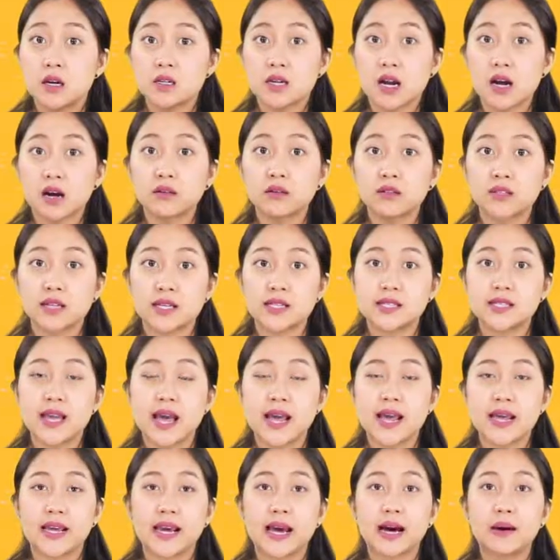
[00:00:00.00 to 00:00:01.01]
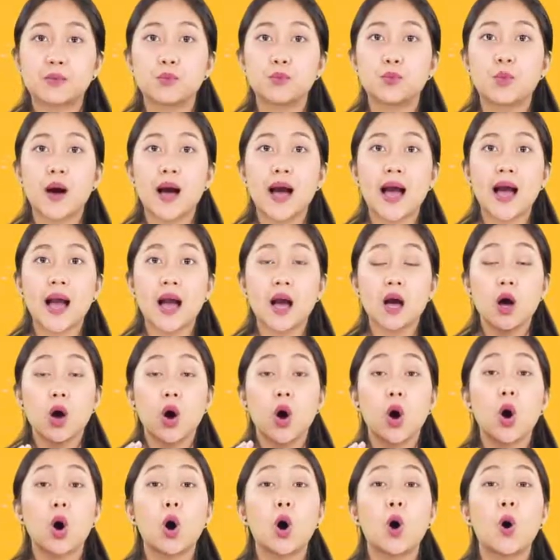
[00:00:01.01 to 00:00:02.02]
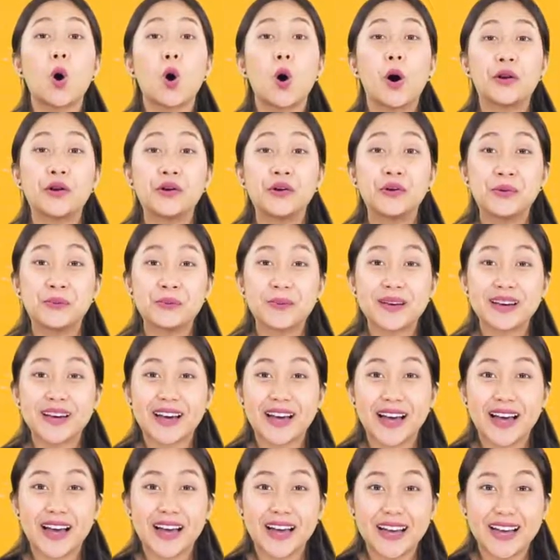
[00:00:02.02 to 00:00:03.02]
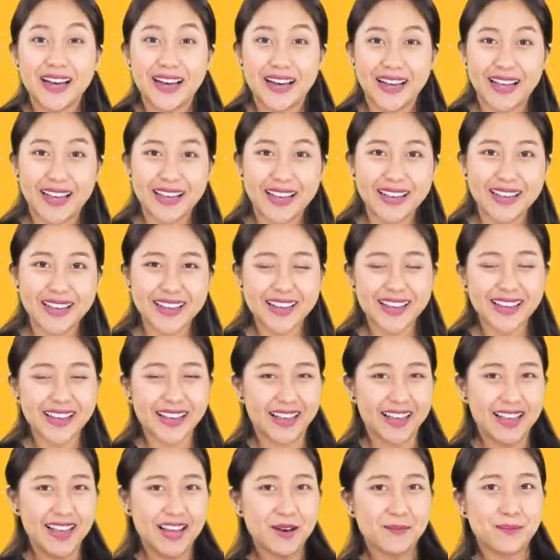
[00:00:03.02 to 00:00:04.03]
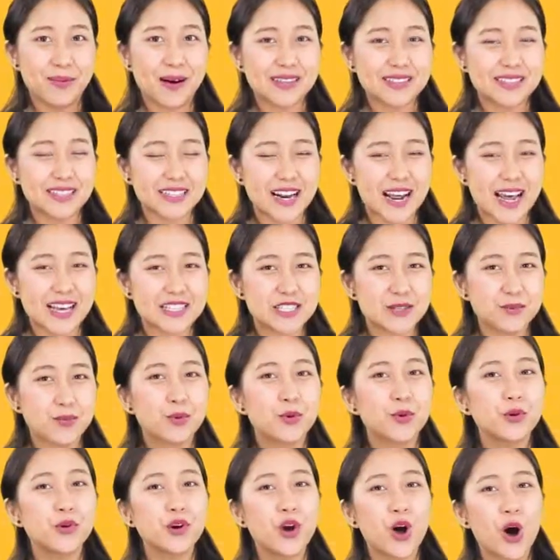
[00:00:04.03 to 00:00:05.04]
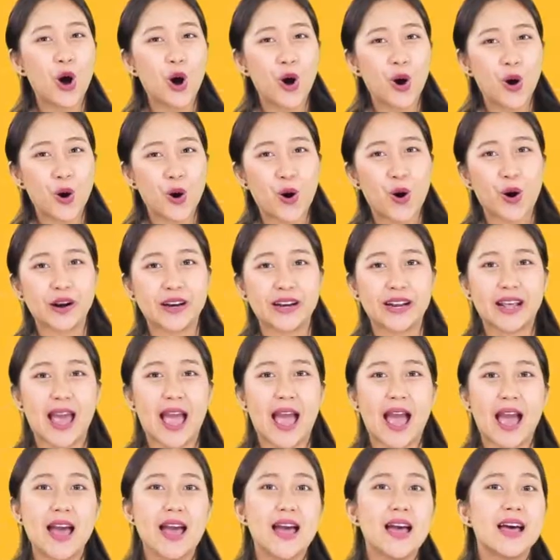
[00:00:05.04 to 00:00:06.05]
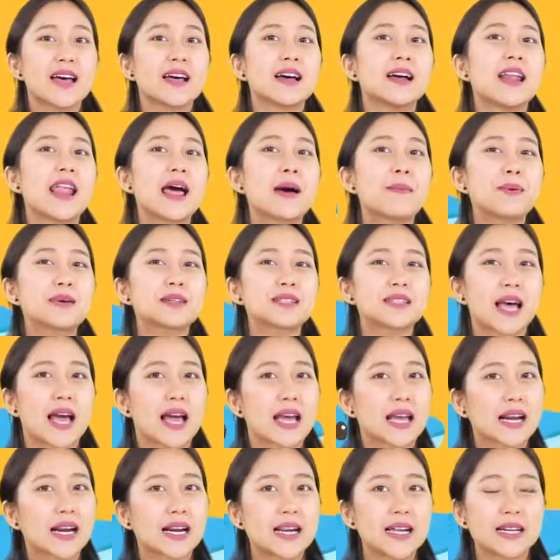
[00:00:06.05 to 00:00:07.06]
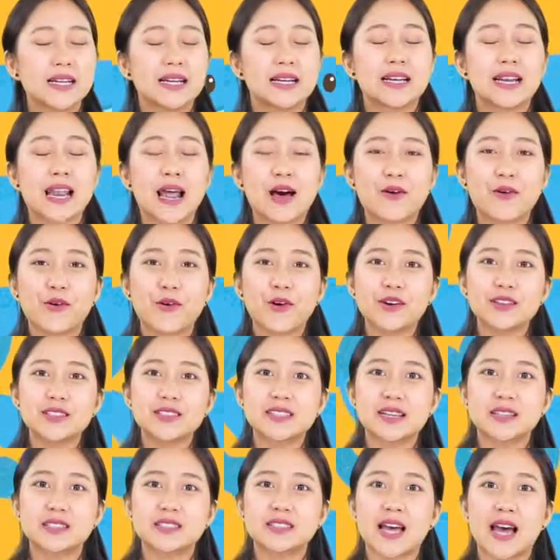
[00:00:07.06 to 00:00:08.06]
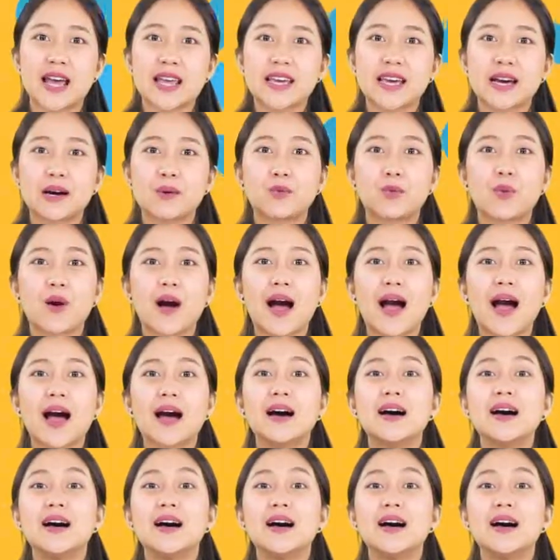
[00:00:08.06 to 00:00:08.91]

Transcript: เราจะใส่คำว่าอ่อนถูกไหมคะภาษาไทยจะพูดอ่อนค่ะและภาษาอังกฤษเราก็จะใช้คำว่า